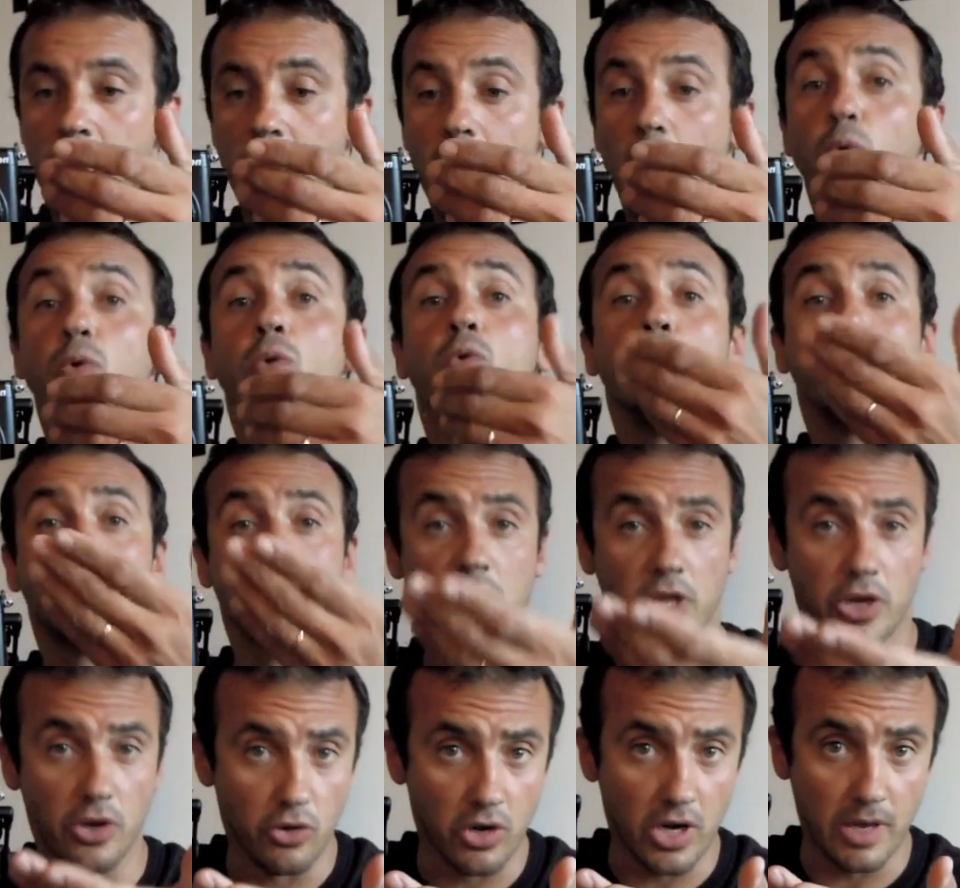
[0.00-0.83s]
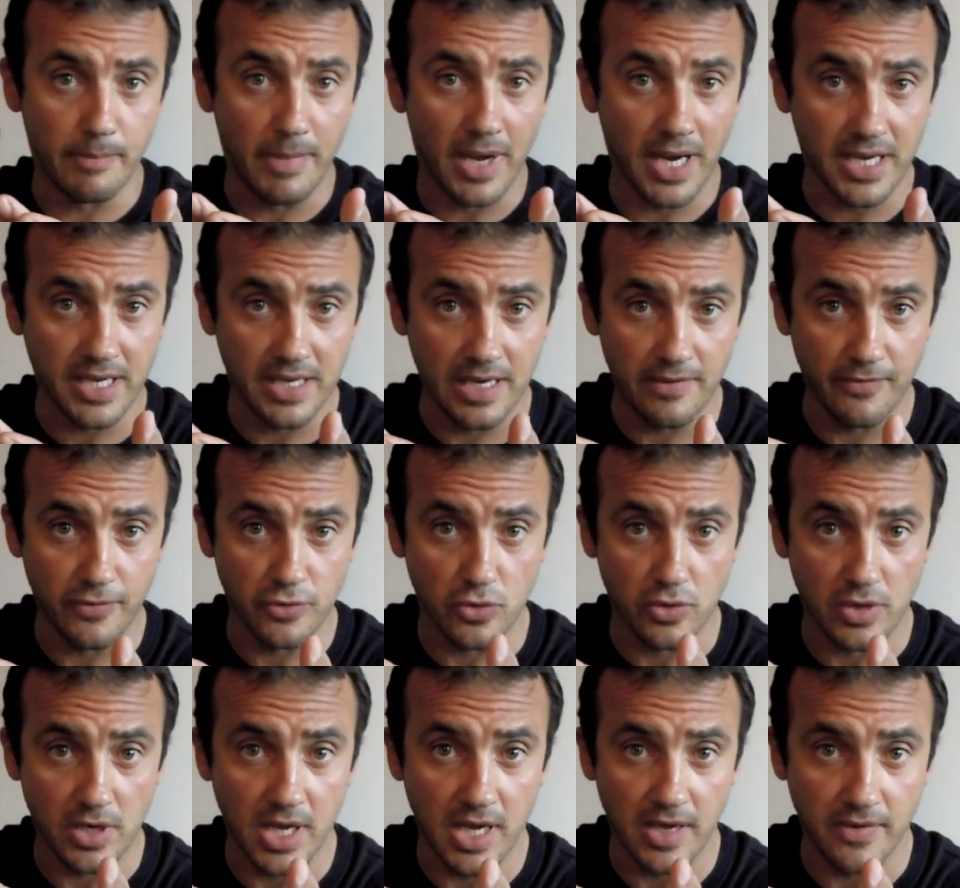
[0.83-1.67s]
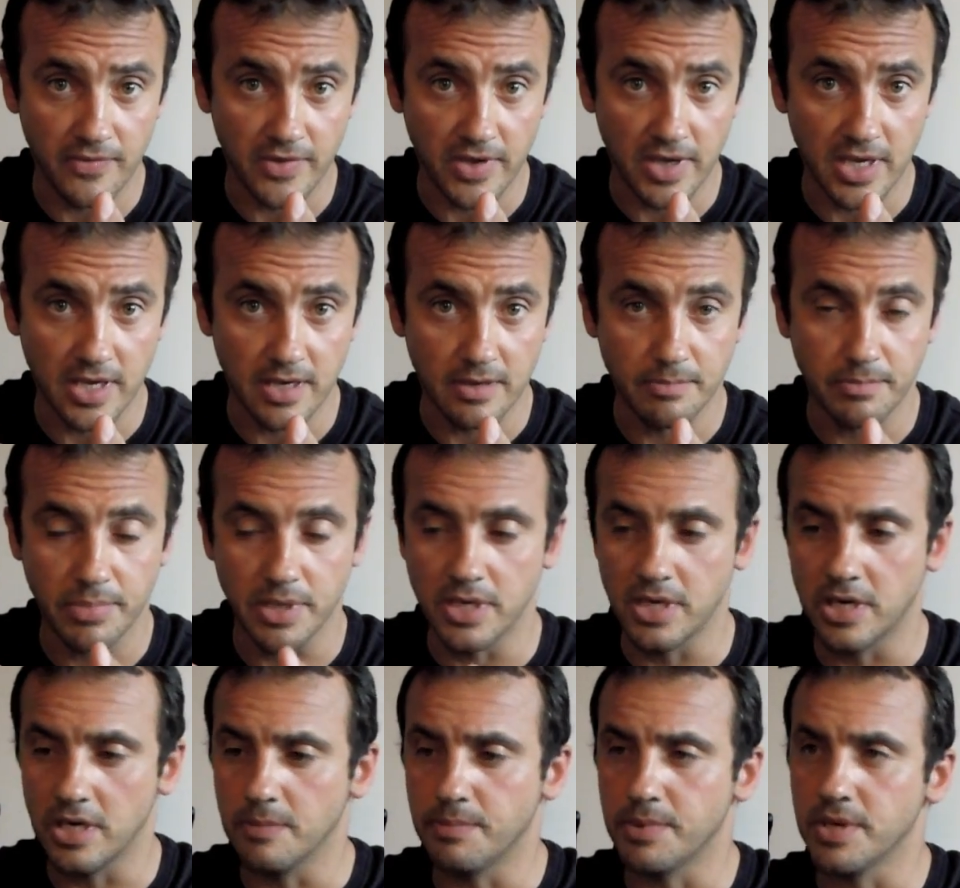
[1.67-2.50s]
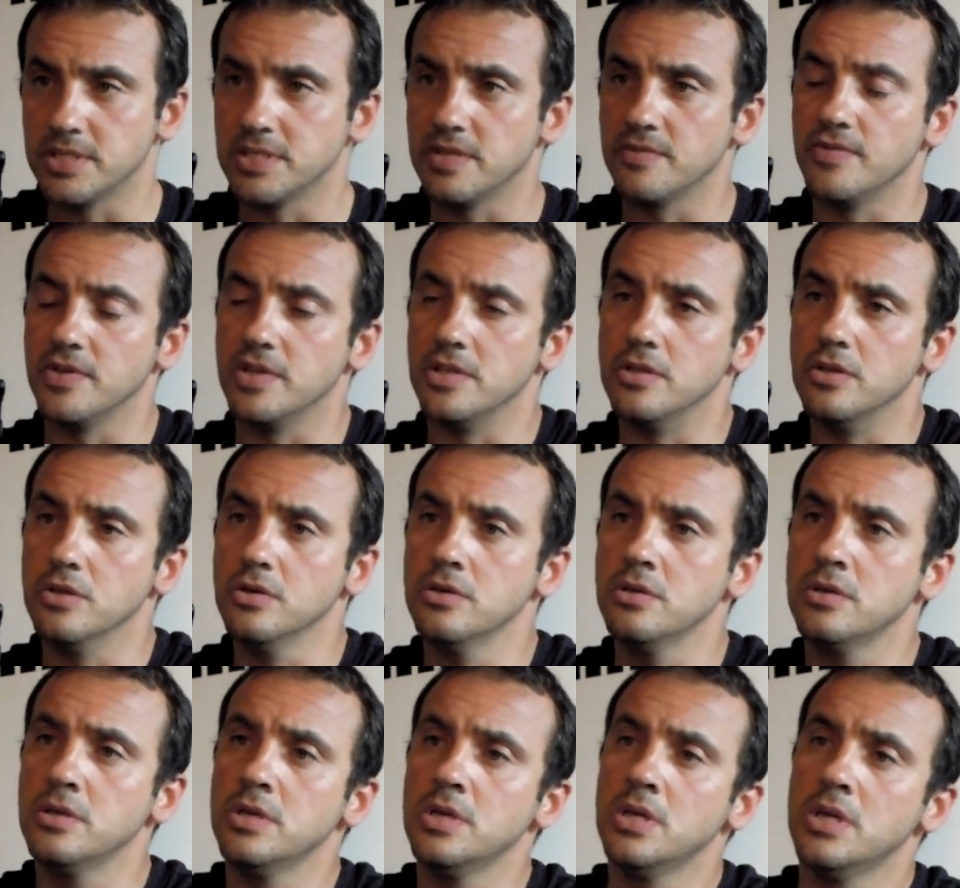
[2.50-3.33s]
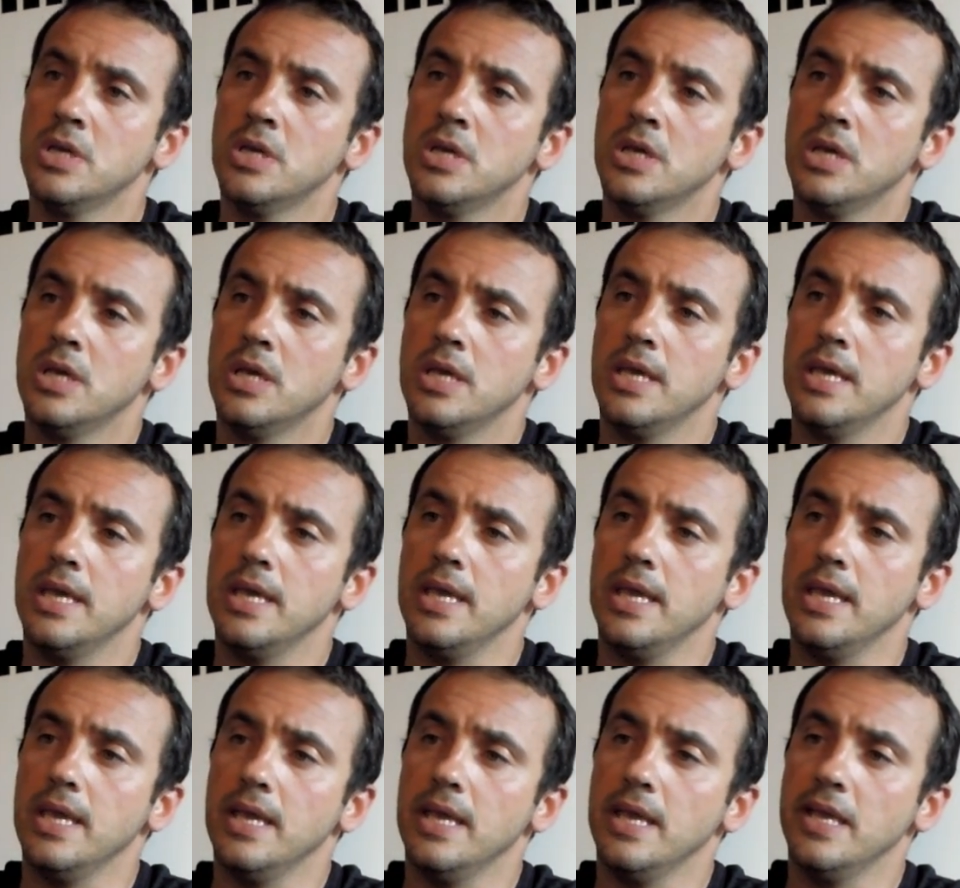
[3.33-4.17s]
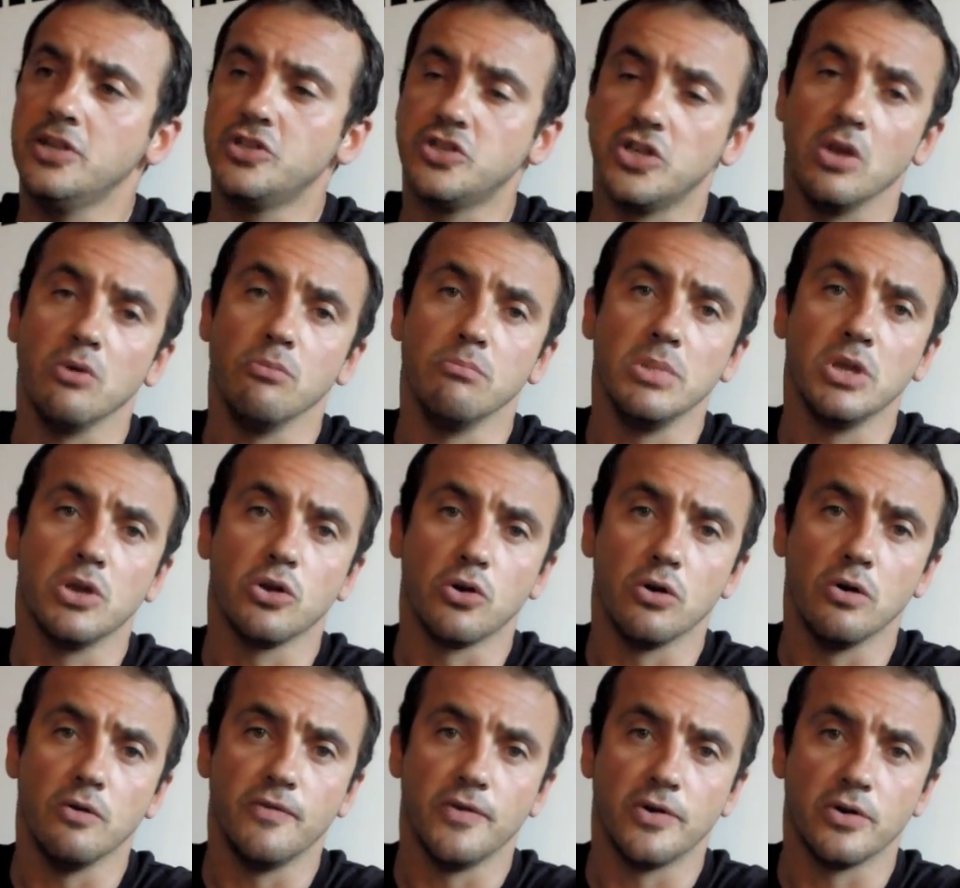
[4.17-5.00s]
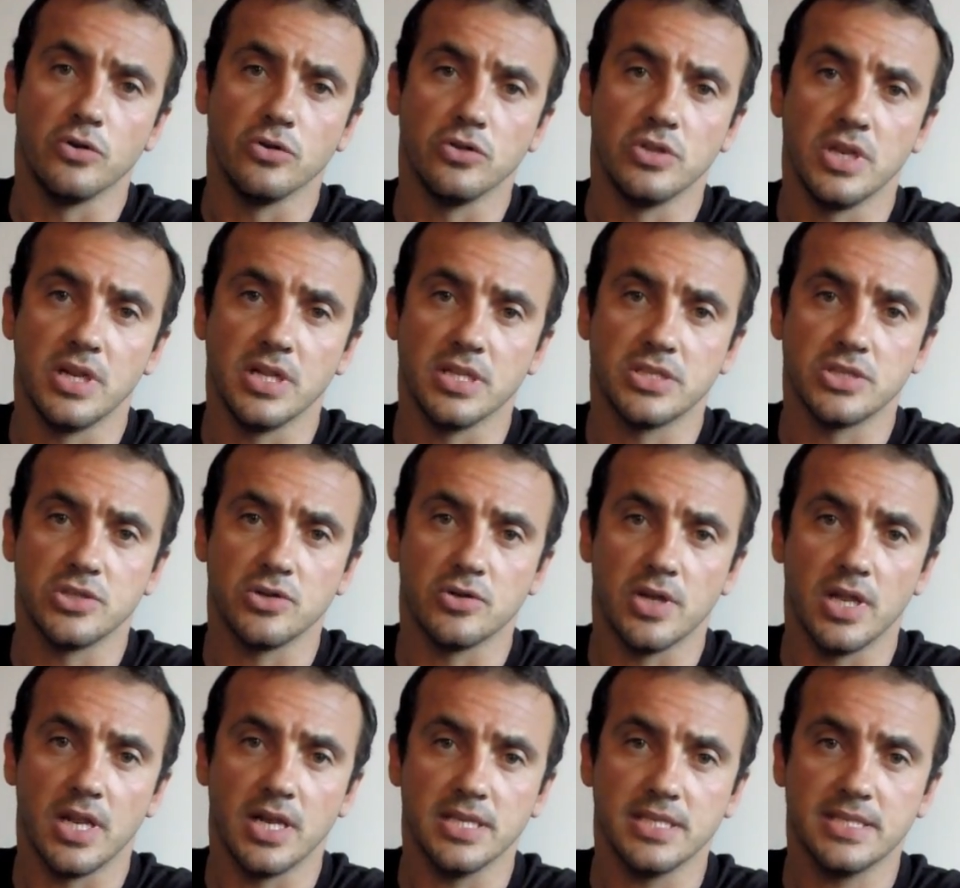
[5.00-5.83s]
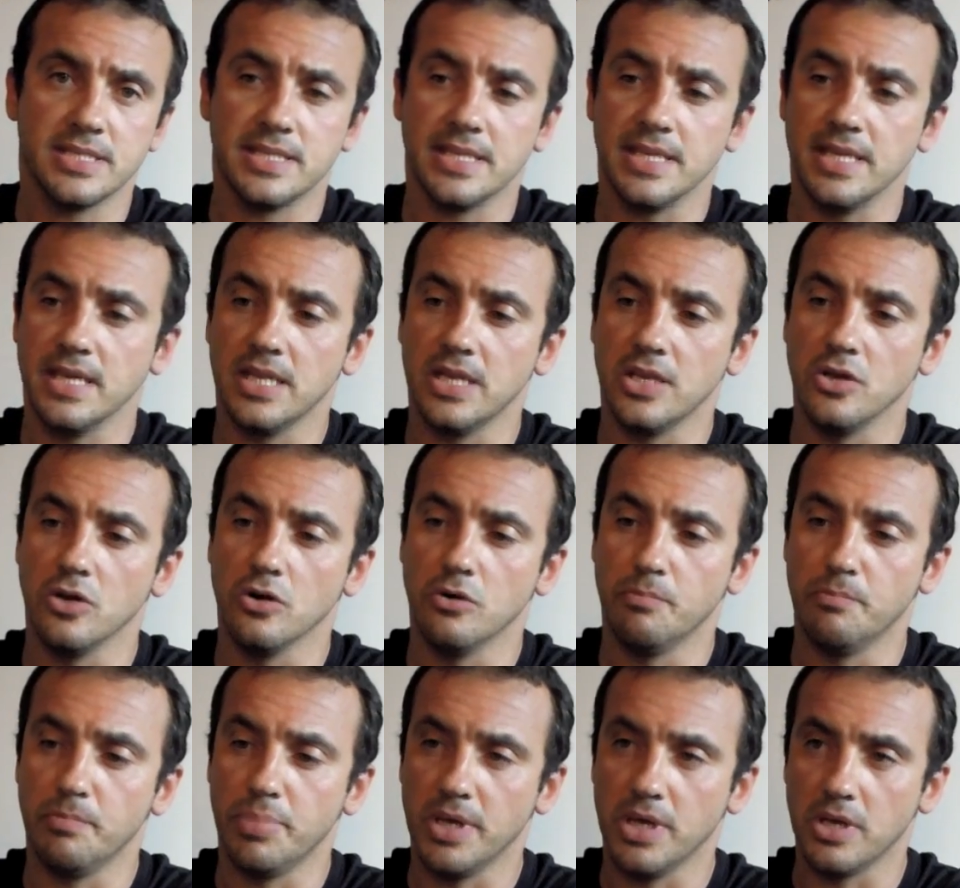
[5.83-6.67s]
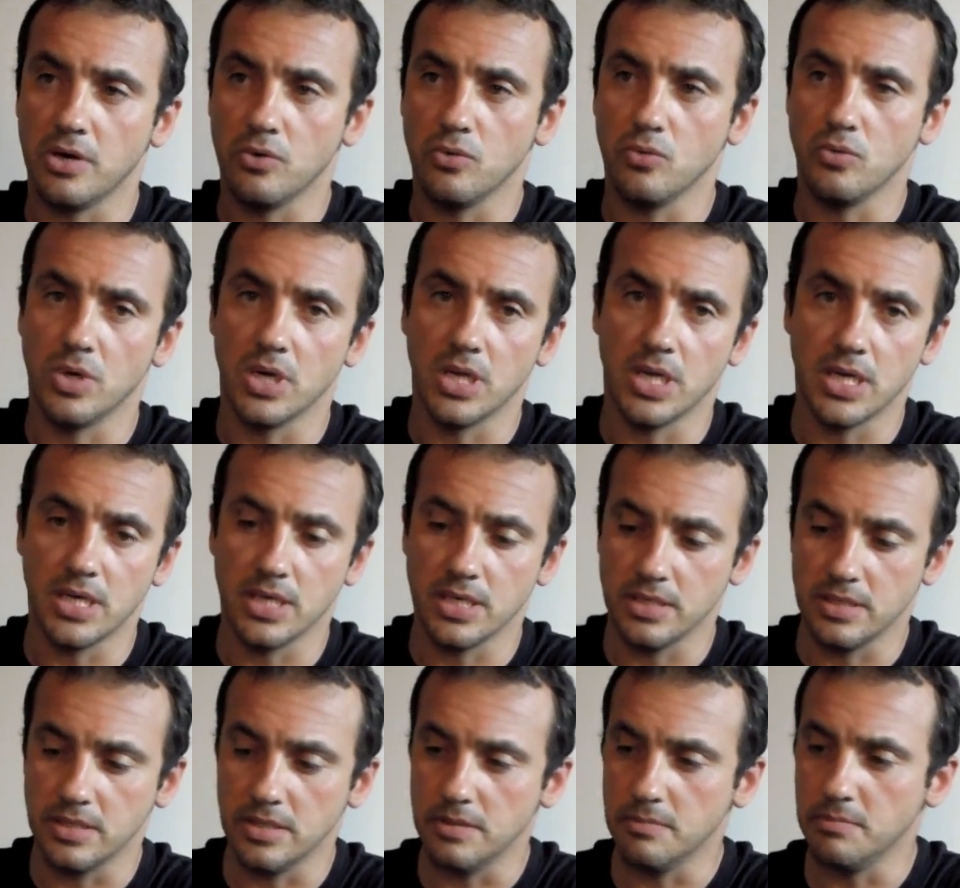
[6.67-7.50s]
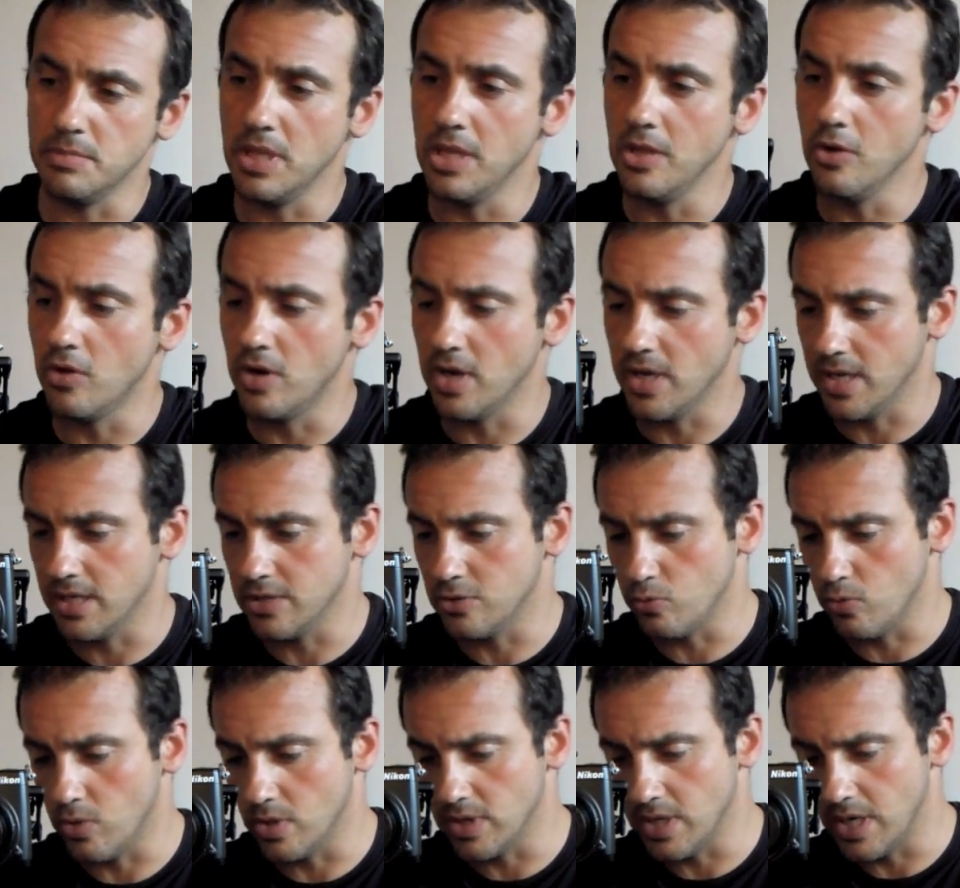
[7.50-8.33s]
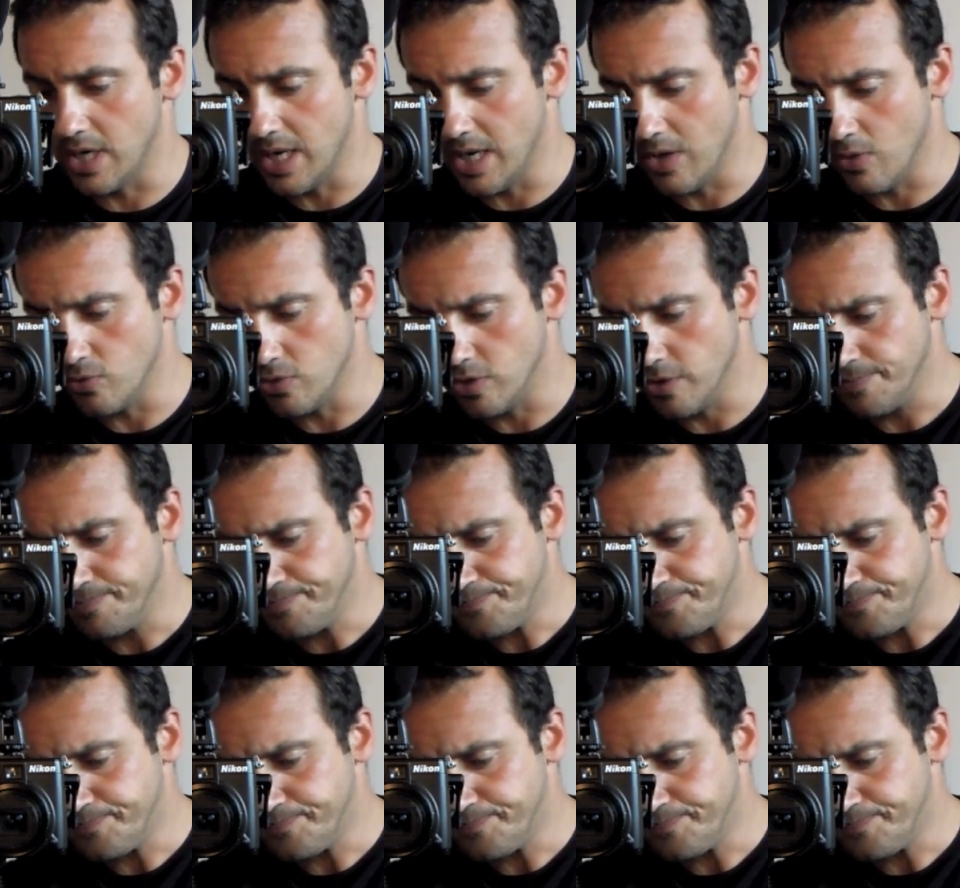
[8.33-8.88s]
è un'ulteriore macchina fotografica per le riprese video e, e c'è un microfono direzionale stereo per una eh, migliore cattura dell'audio.